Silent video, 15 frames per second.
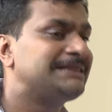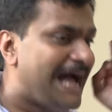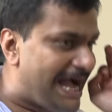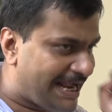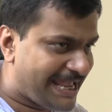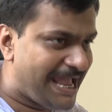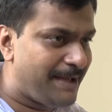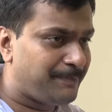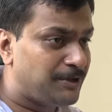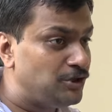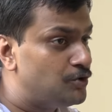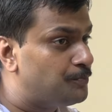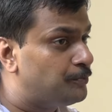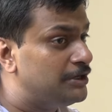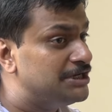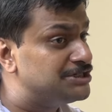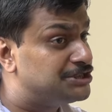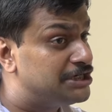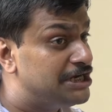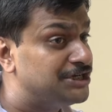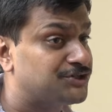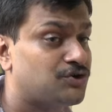থাকে কিন্তু পুলিশ
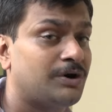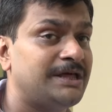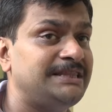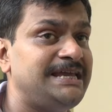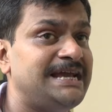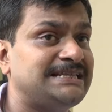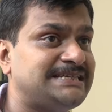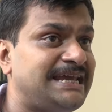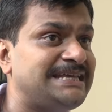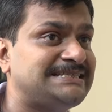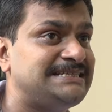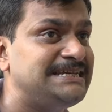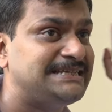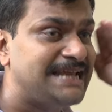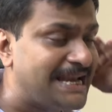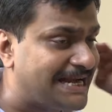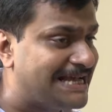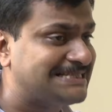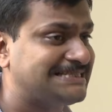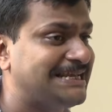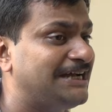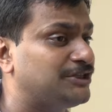ডিলিট করে দিয়েছে সিটের
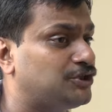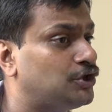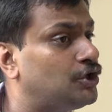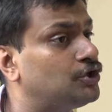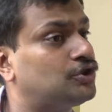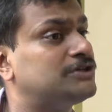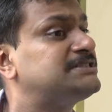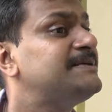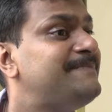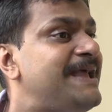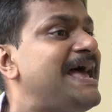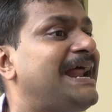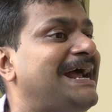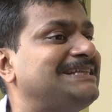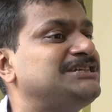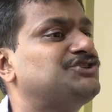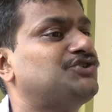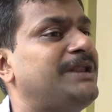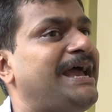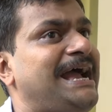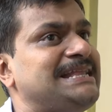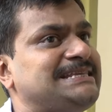কাছ থেকে তদন্ত সিবিআইয়ের কাছে
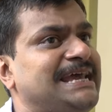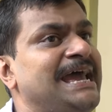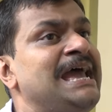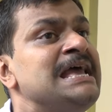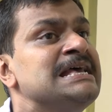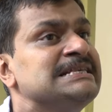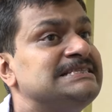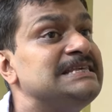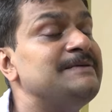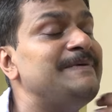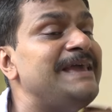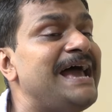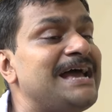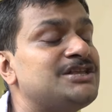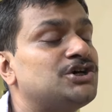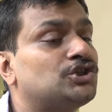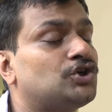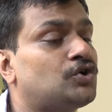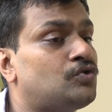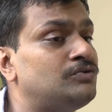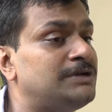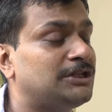চলে গেছে সিবিআই
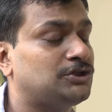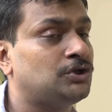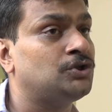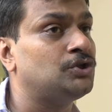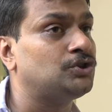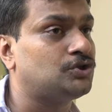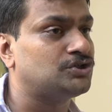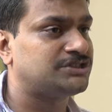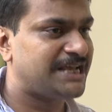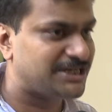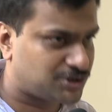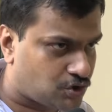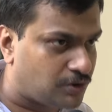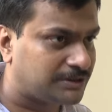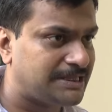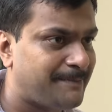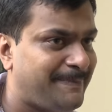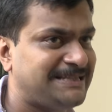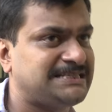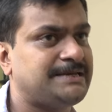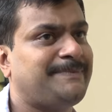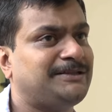যতক্ষণ না তদন্ত শেষ করতে
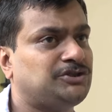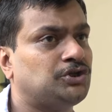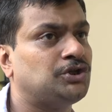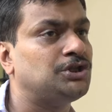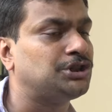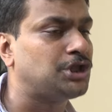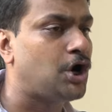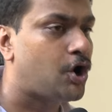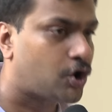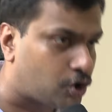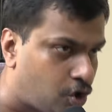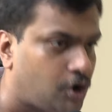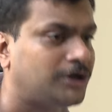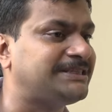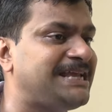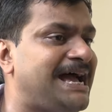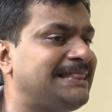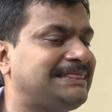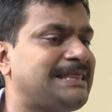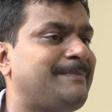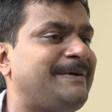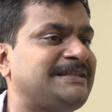পারছে বা তদন্তে অগ্রগতি
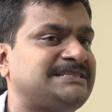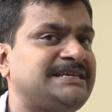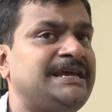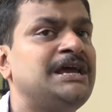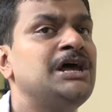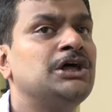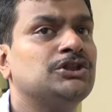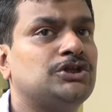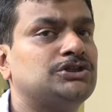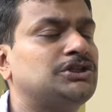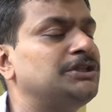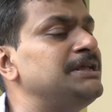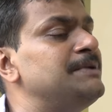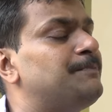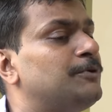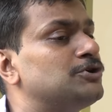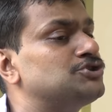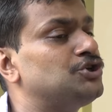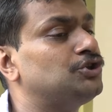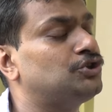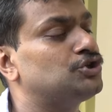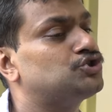আনতে পারছে ততদিন
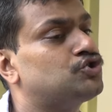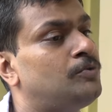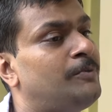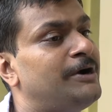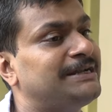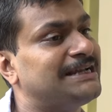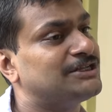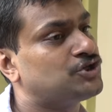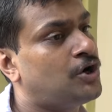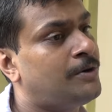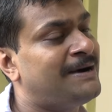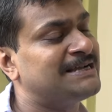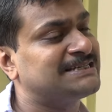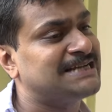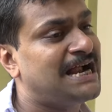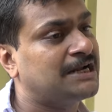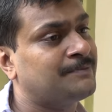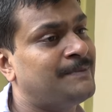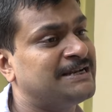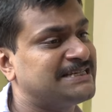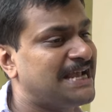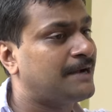পর্যন্ত সময়টা ছ মাস আট
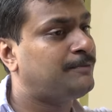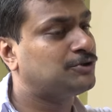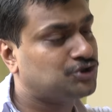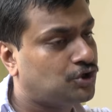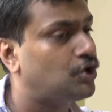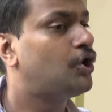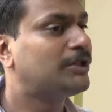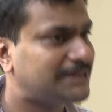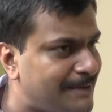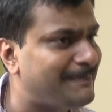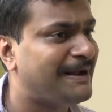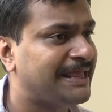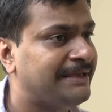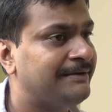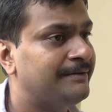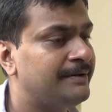মাস এক বছরও হতে পারে